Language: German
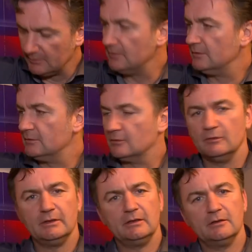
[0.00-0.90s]
äh,
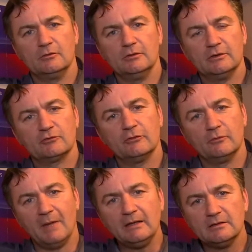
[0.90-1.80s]
Kollegen hier geholt, der schon so
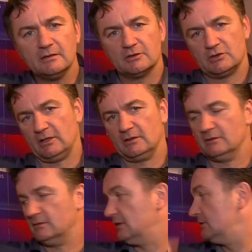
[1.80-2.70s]
manchen erschreckt
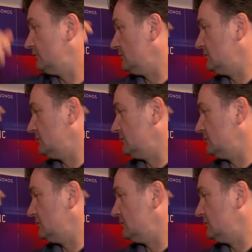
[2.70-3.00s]
hat, der hier durch